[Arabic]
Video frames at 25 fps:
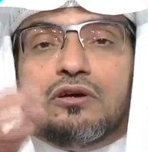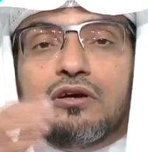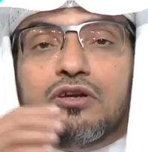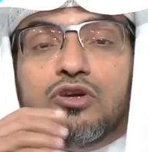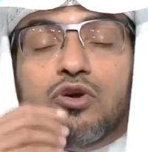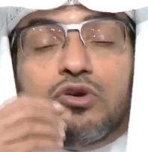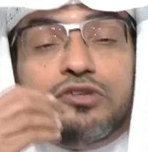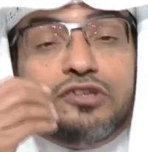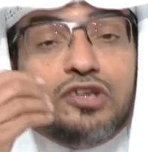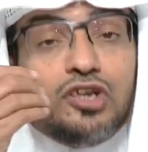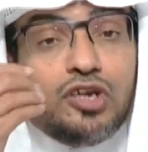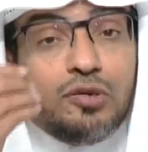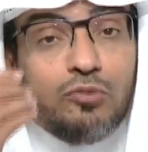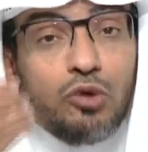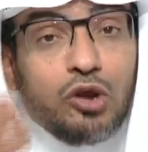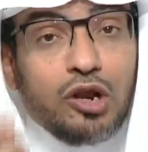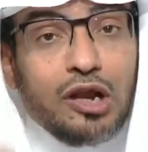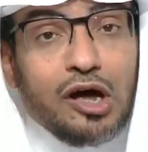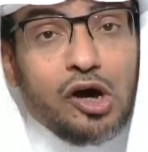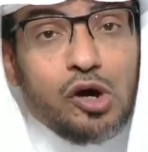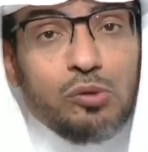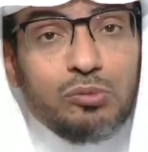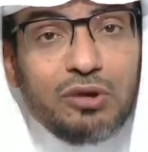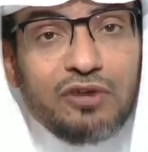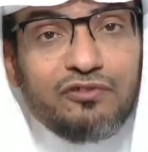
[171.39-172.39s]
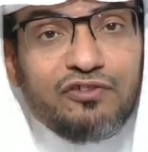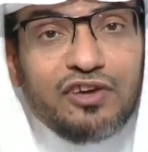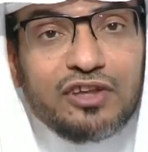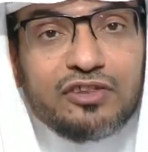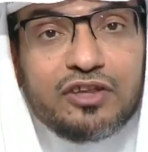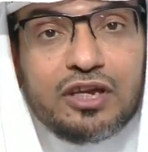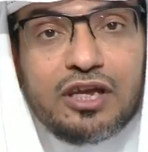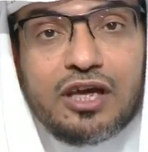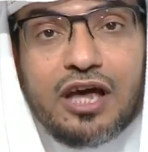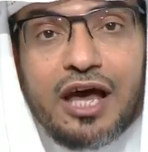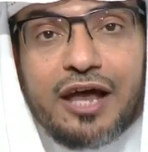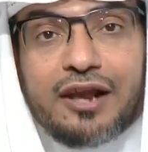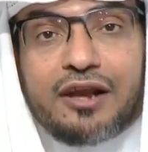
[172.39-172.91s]
يؤتيهم الله من
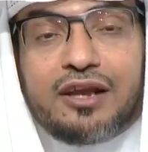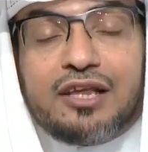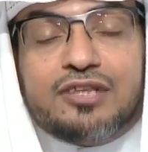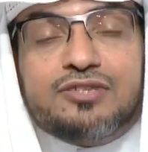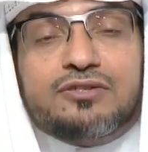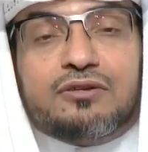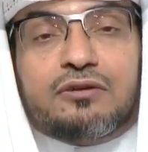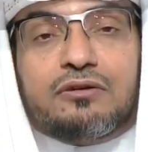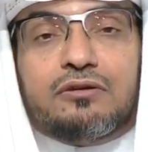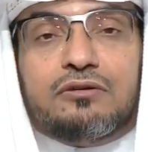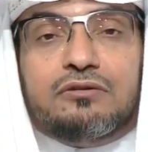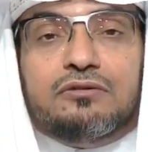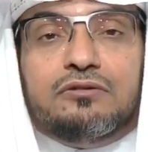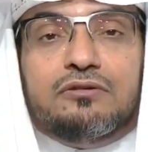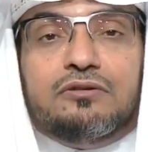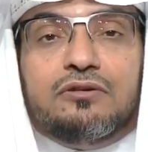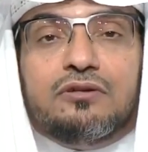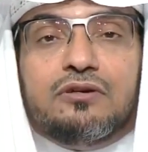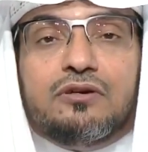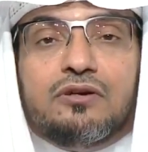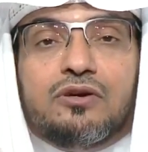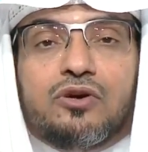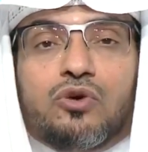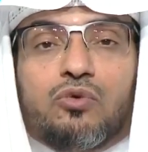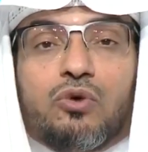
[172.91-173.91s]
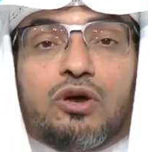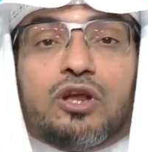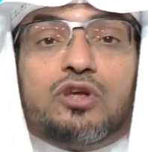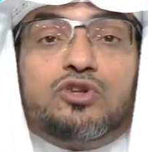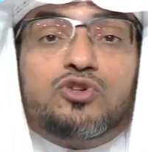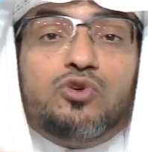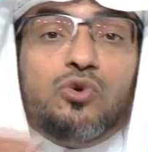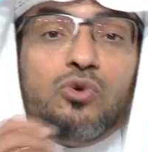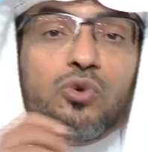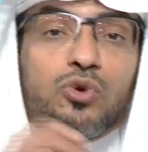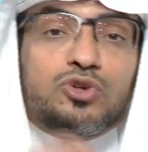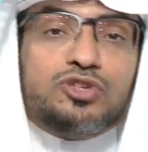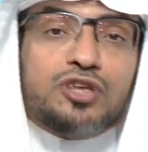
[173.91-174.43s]
فضله الرزق
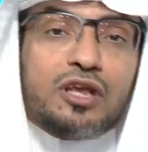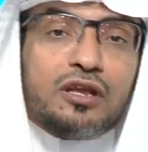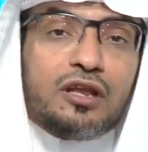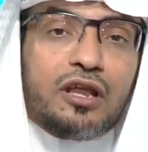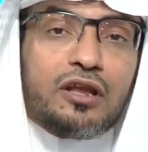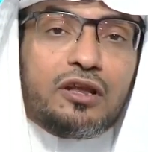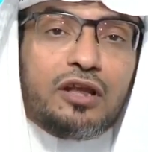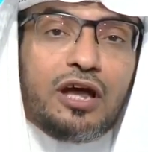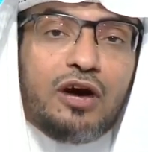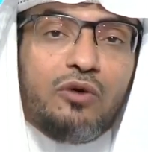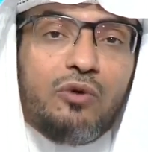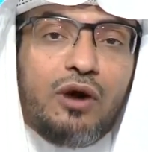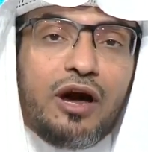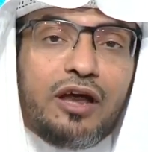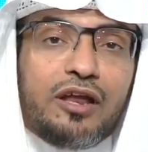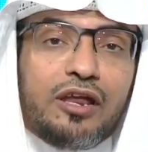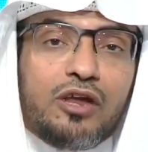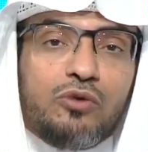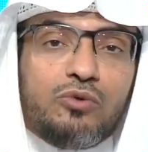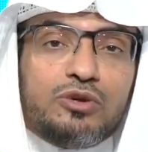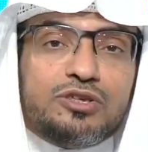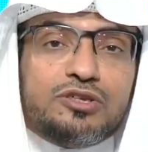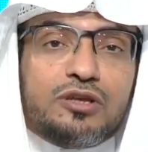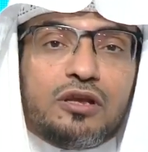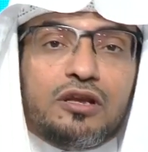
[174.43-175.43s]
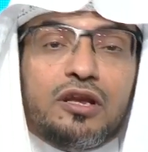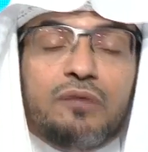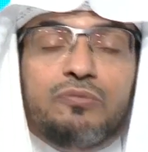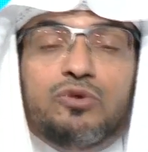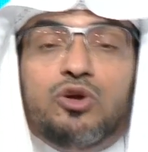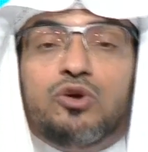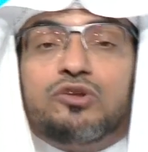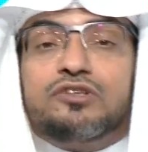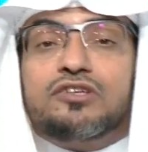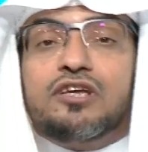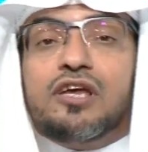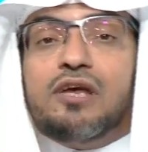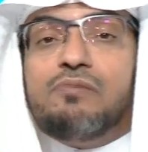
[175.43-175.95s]
ورسوله صلى الله عليه وسلم
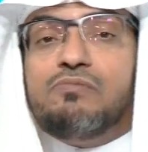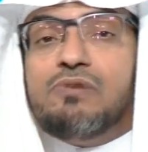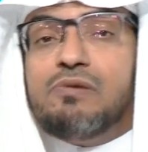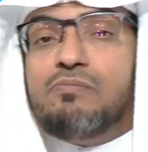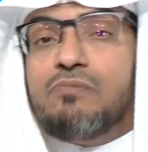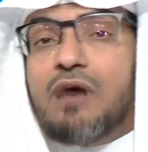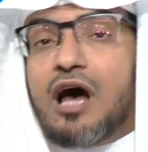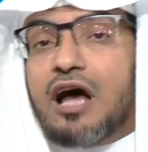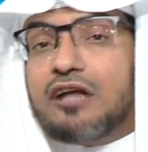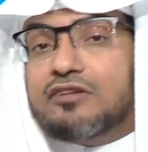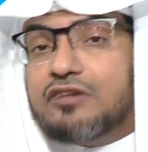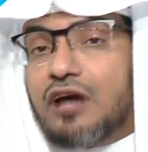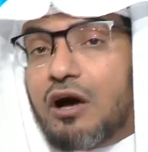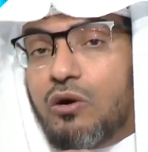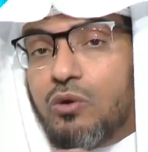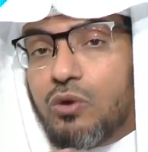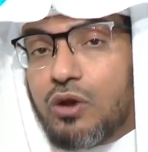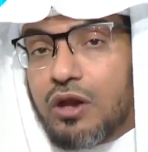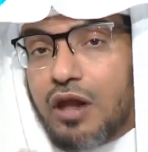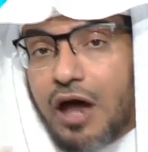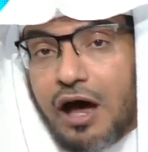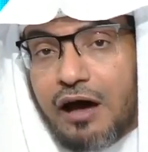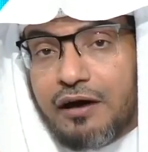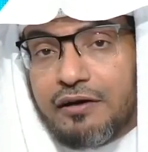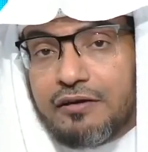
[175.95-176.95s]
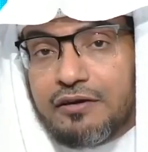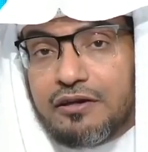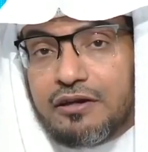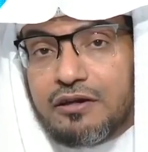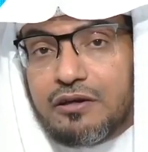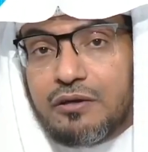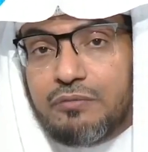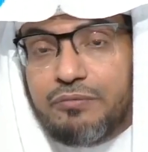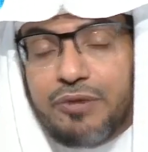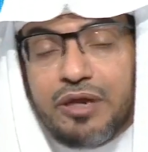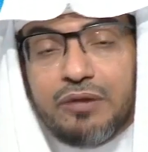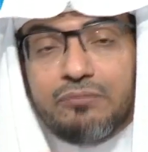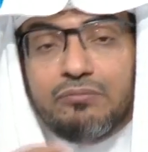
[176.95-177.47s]
يعطيهم مما اتاه الله
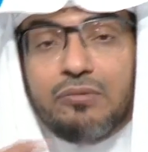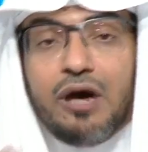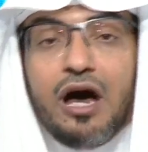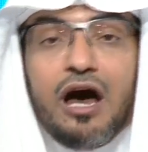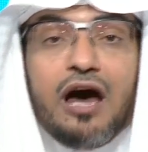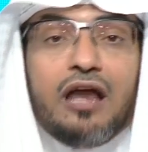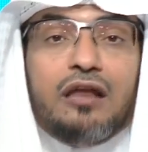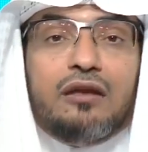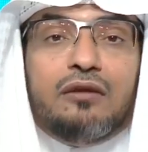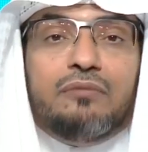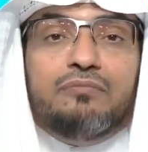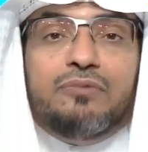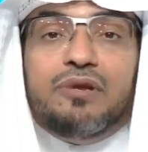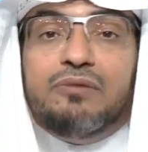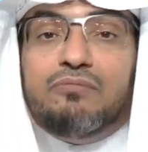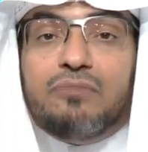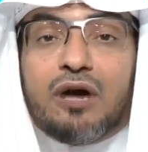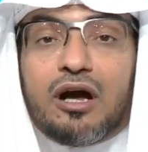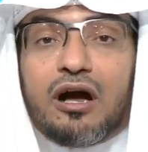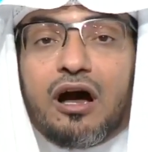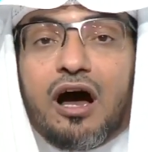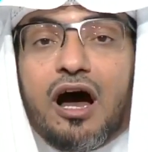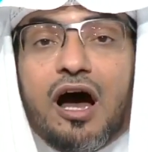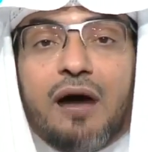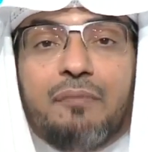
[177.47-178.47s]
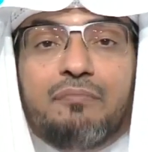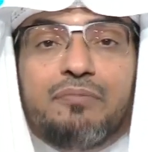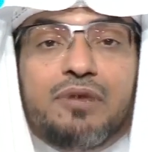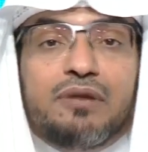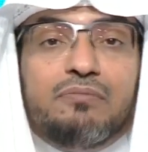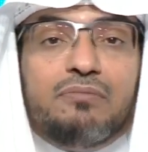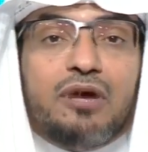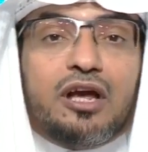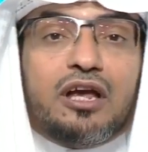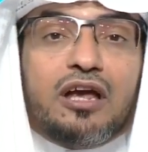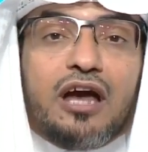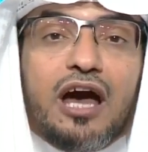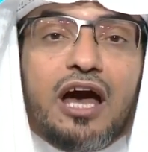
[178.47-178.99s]
من مال من مقام من
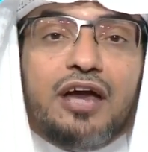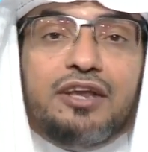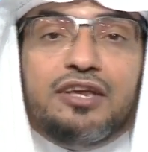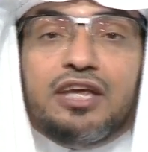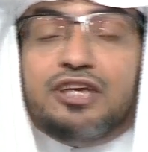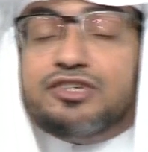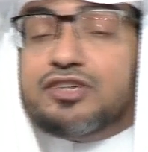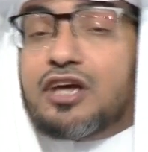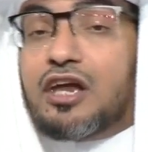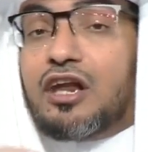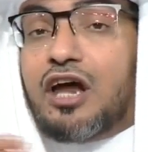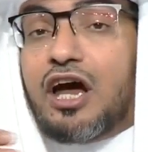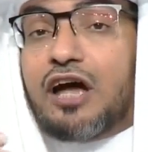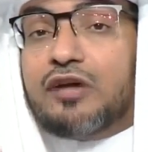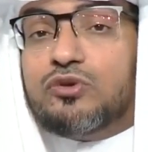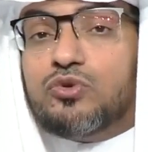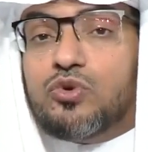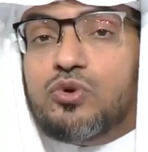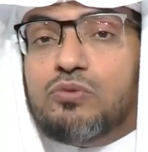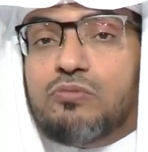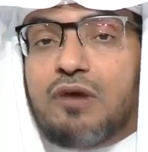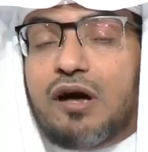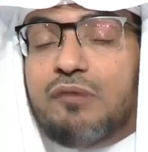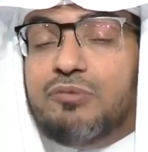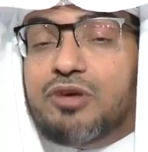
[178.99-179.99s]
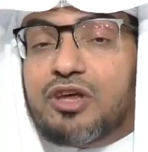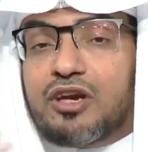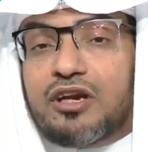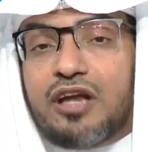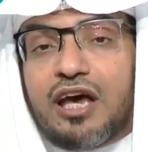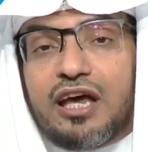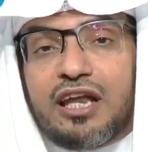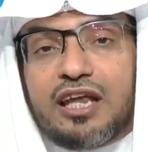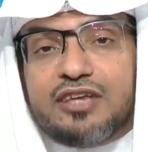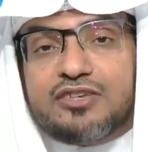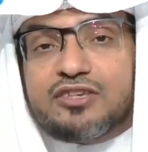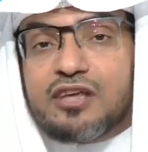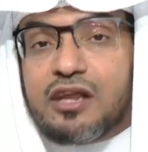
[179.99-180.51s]
مكان يجعل احدهم اميرا
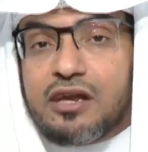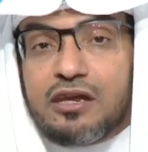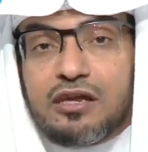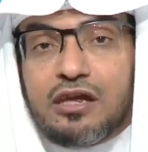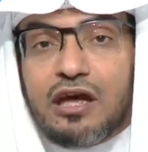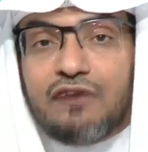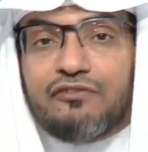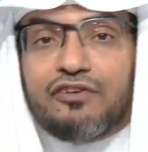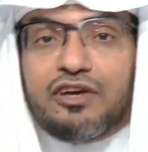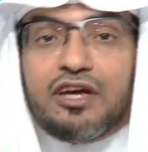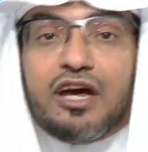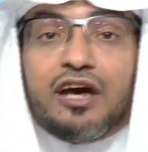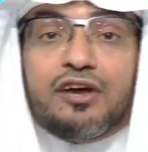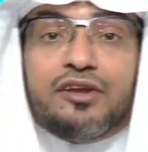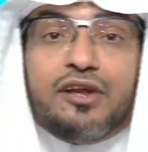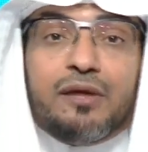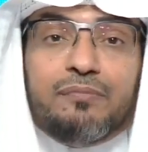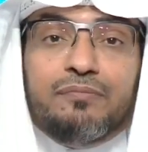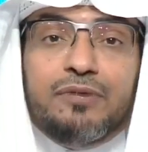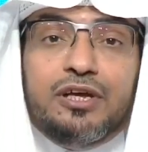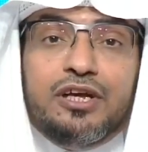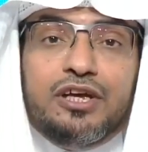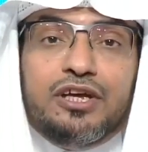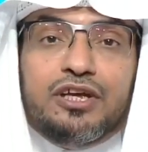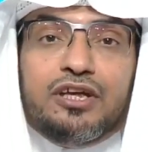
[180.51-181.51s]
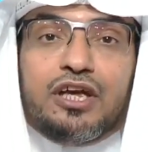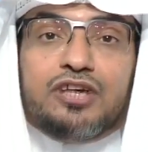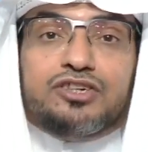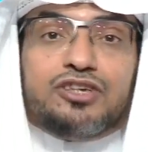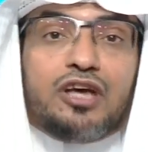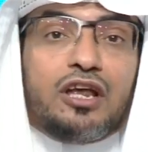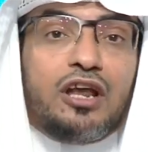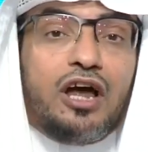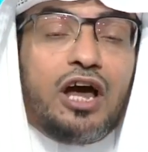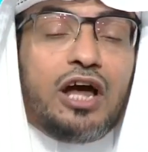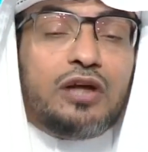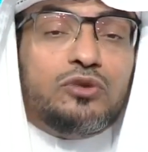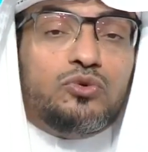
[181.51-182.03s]
على سريه فيغنم
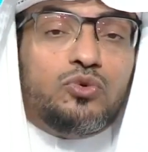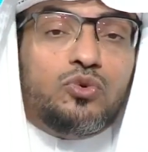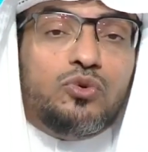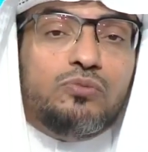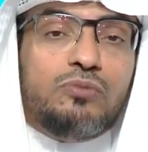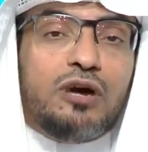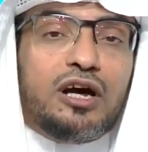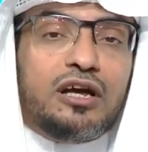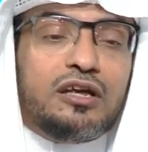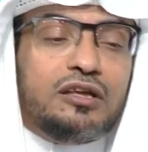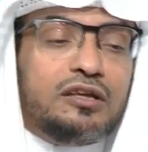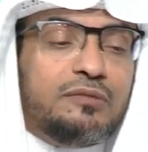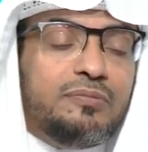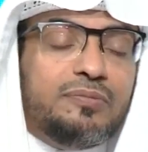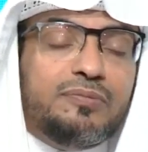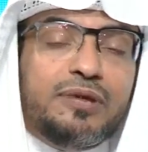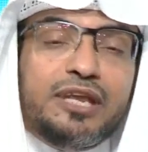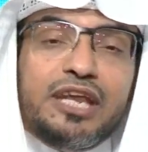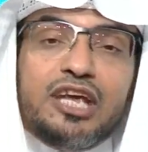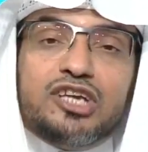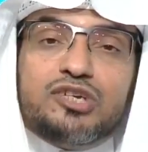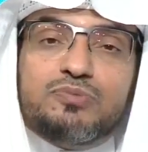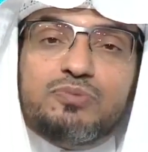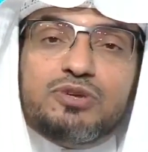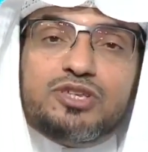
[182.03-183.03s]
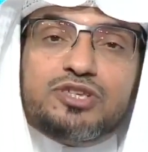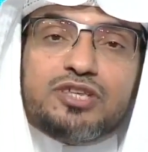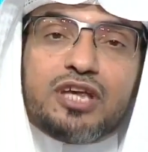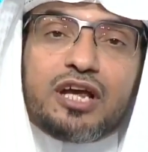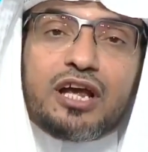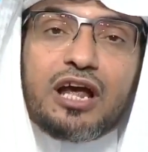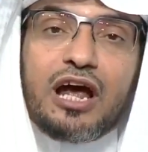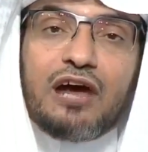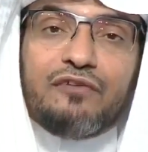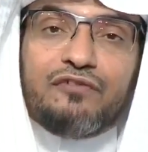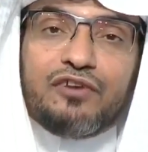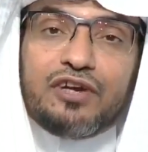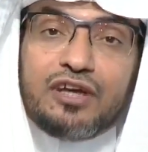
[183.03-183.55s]
يجعل احدهما من يجبي
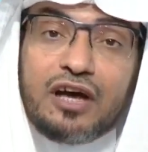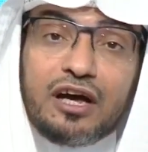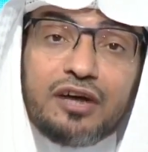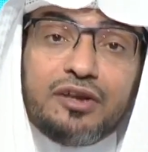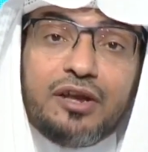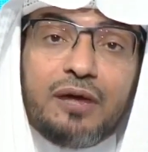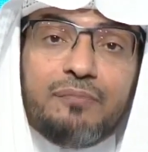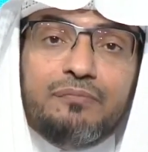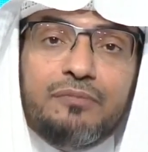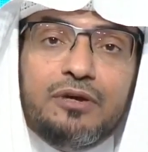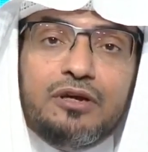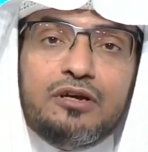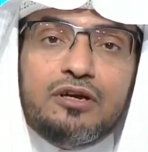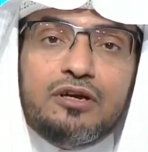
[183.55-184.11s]
الزكاه فيغنم